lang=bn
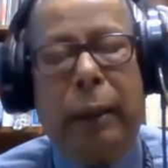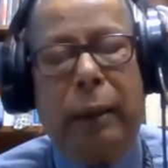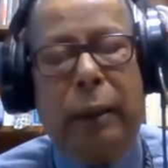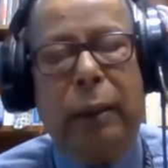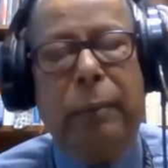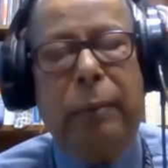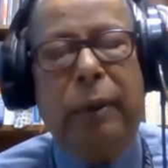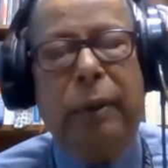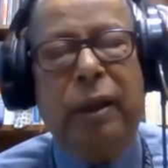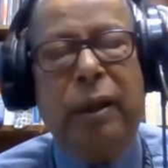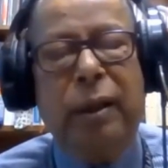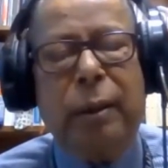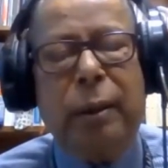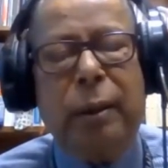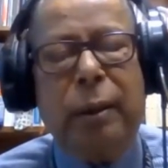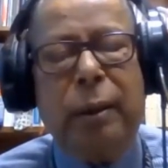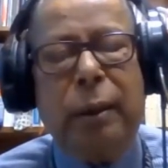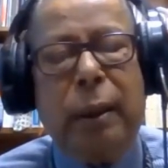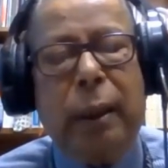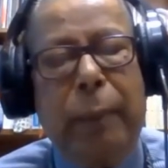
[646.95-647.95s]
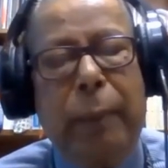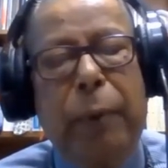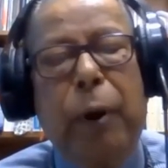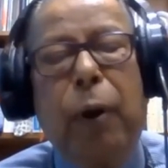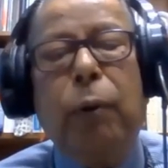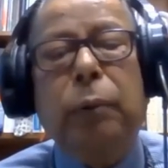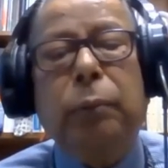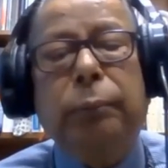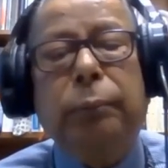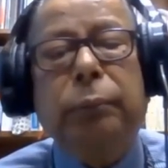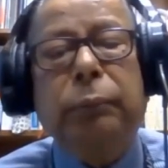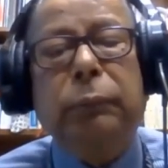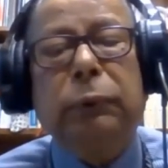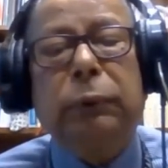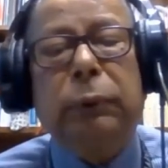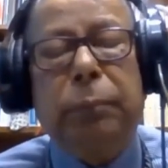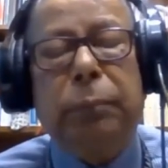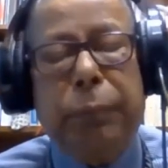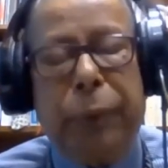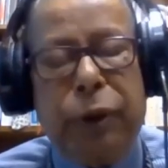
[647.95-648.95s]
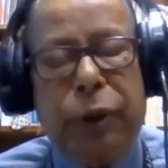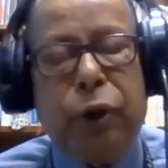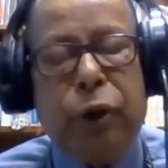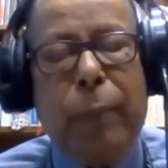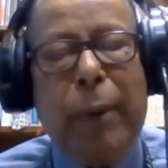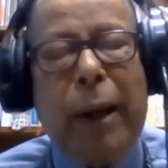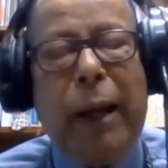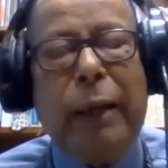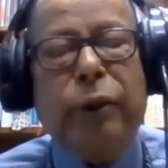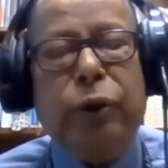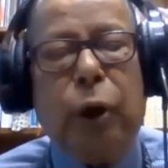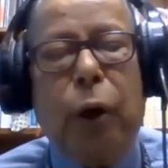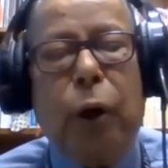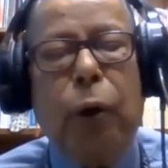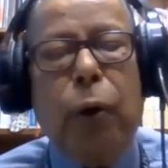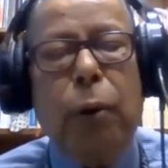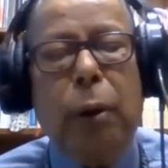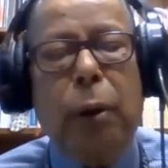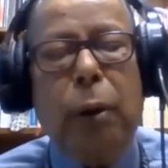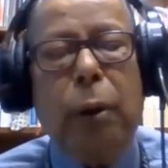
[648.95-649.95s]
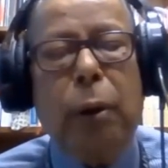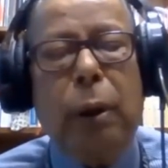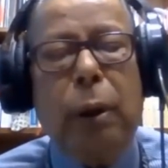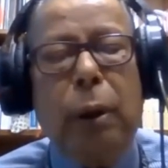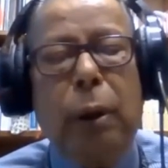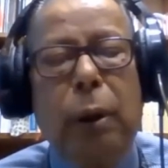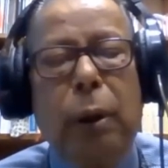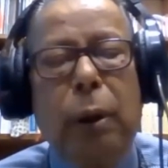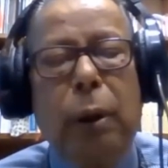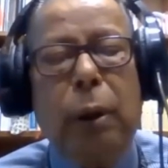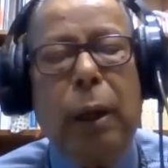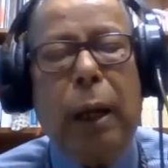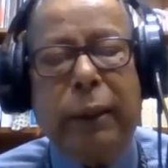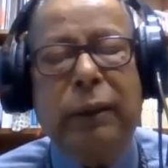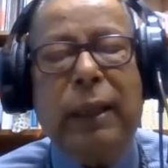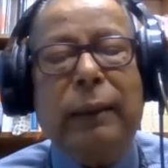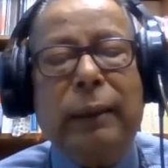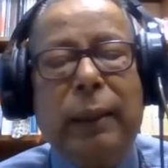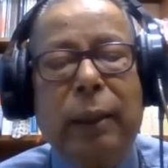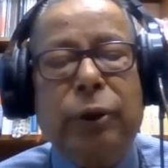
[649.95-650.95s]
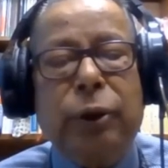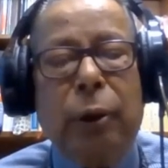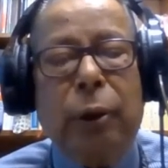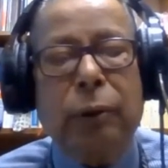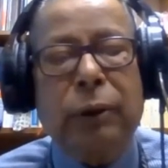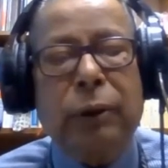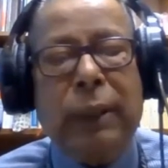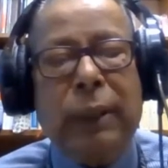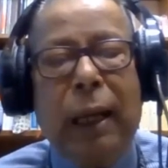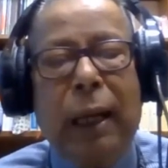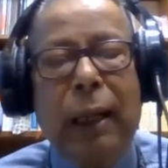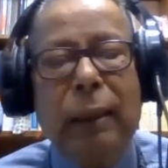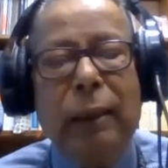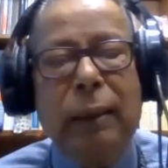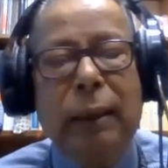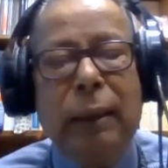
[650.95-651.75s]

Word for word: এডিবি এবং বিশ্বব্যাংক সহ আরো কয়েকটি দাতা সংস্থা